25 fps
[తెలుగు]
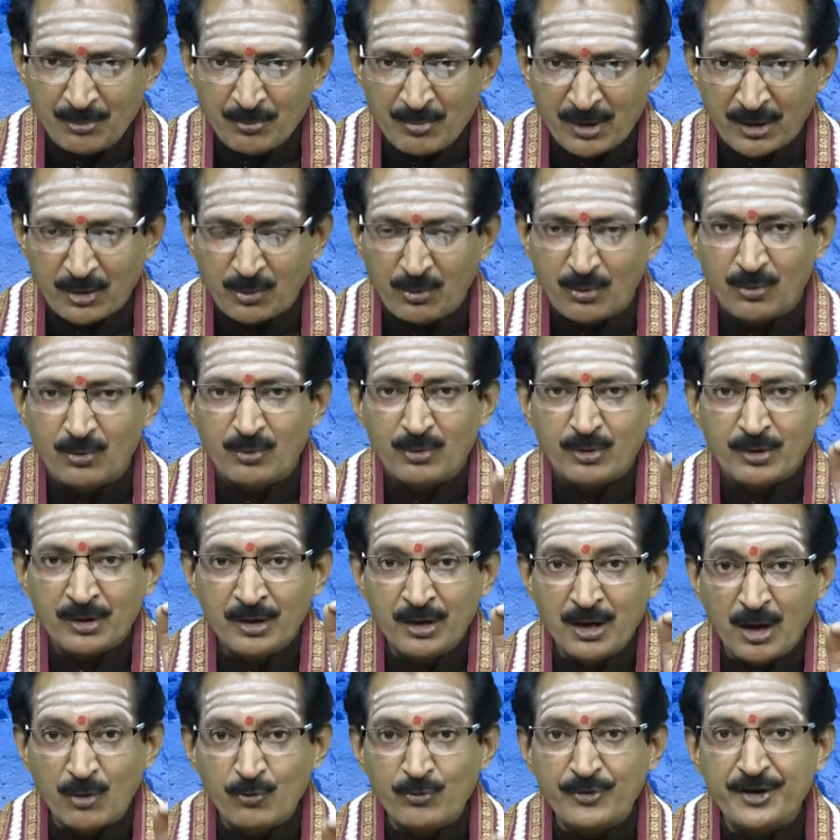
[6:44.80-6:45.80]
మనం
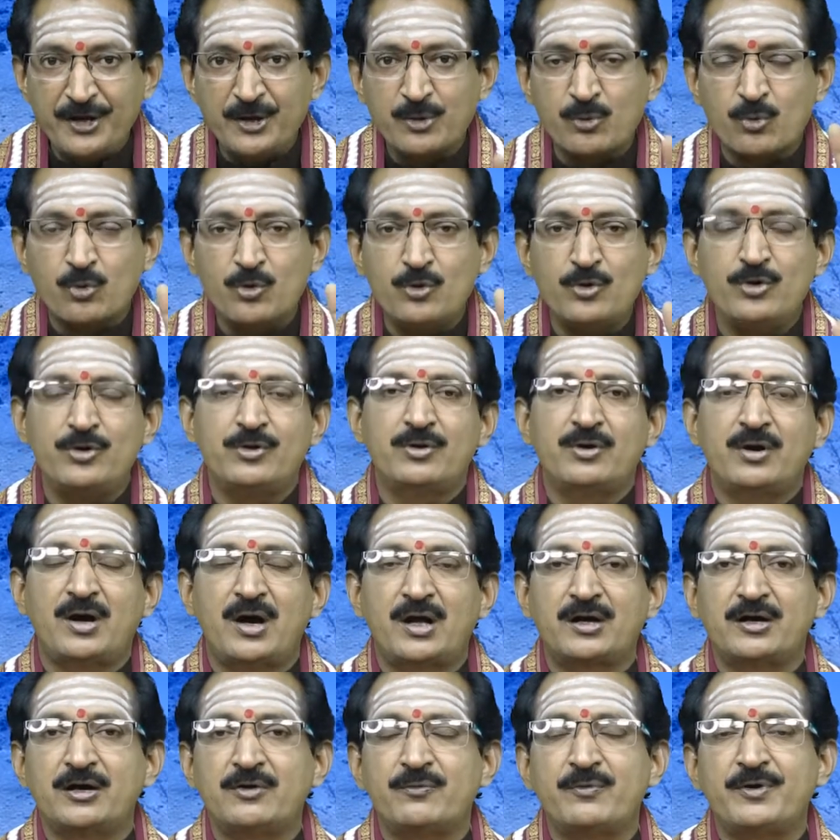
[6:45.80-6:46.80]
గౌరీ కుండ్
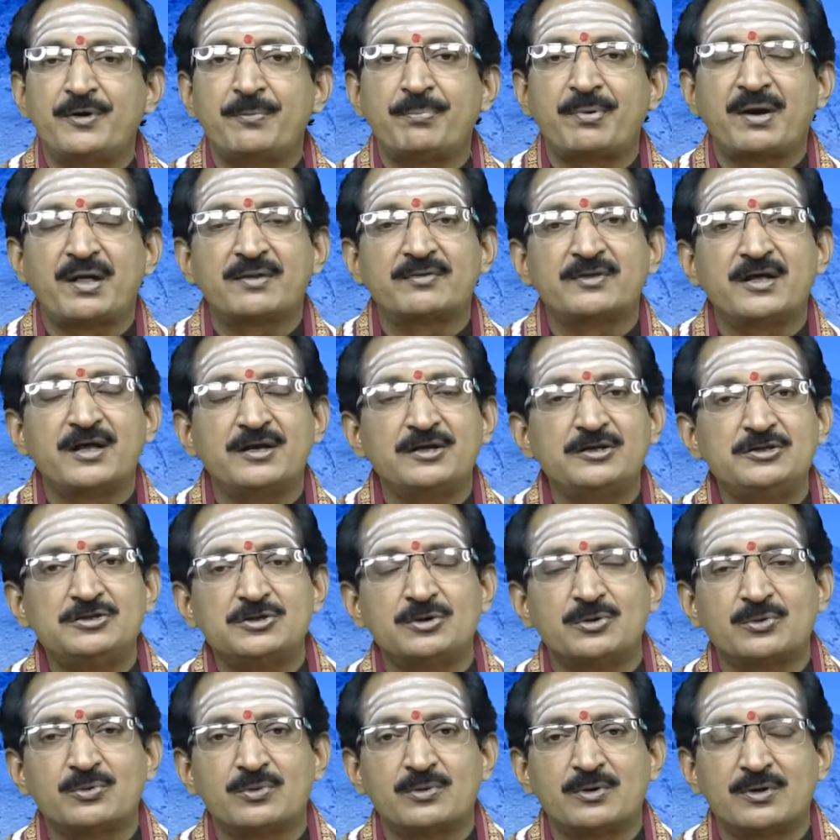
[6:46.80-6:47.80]
అన్నటువంటి ప్రాంతానికి
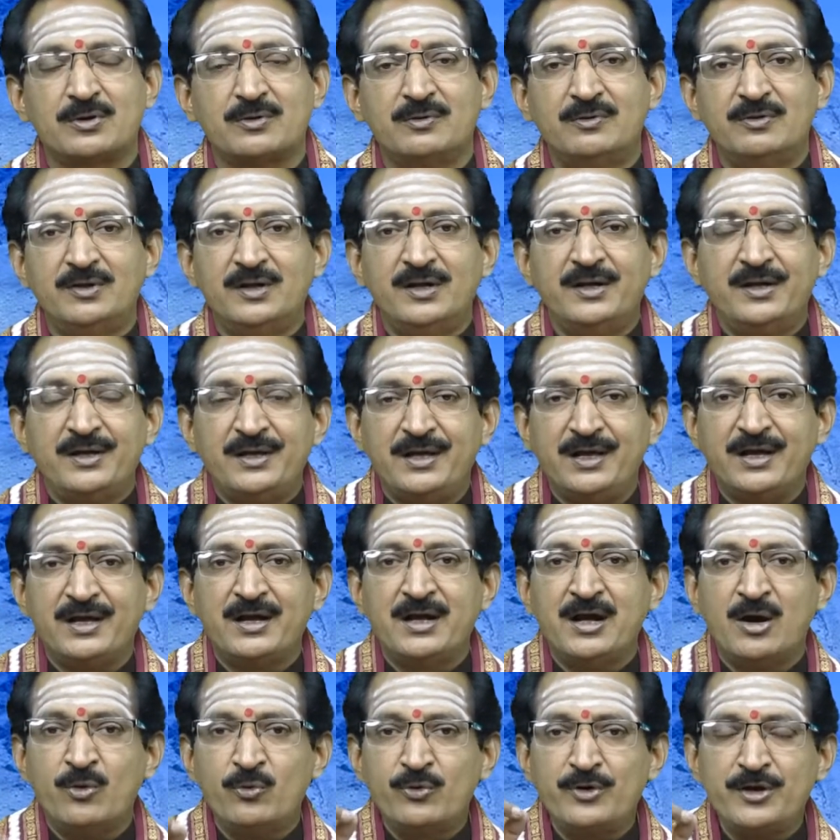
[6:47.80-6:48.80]
చేరుకుంటాం ఈ
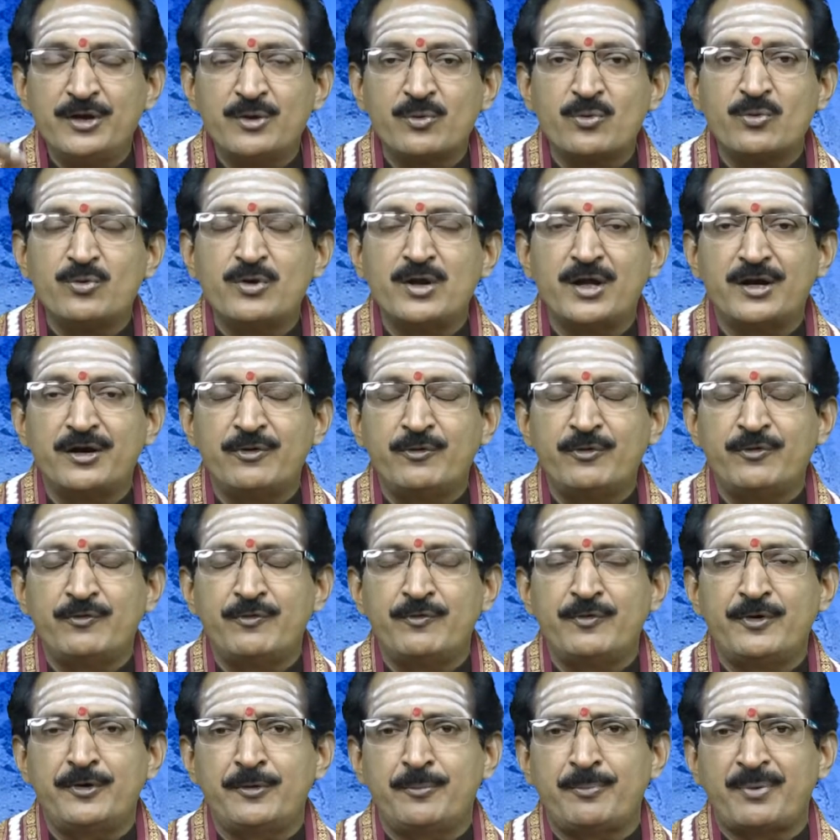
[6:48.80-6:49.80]
గౌరీ కుండ్
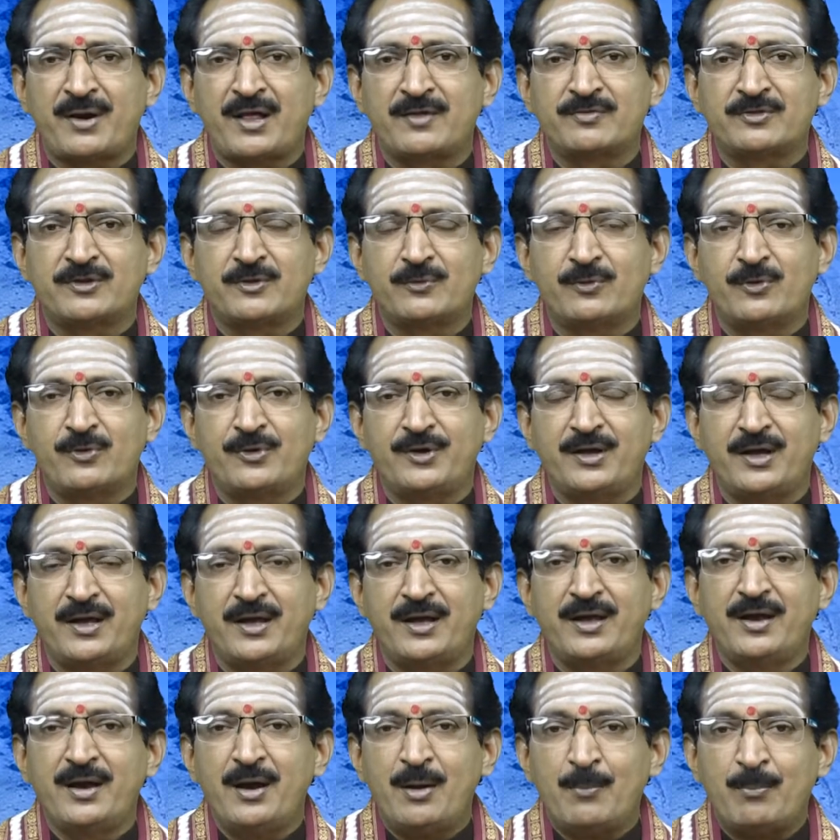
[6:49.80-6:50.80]
అనేటువంటి ప్రాంతంలోనే
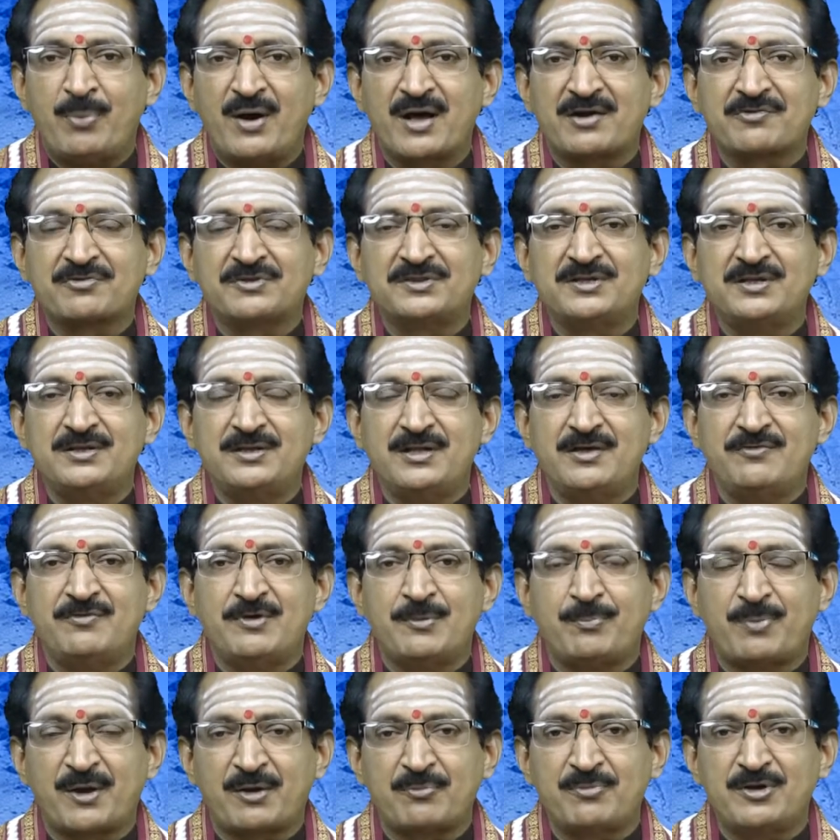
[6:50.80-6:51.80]
పార్వతీదేవి
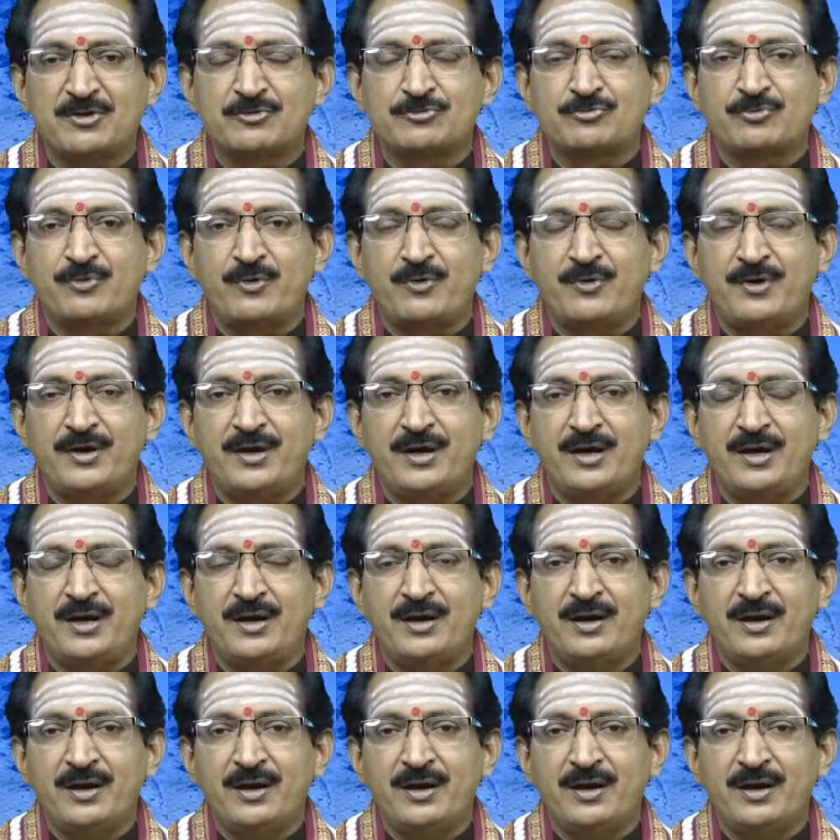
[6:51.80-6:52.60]
పరమేశ్వరుడిని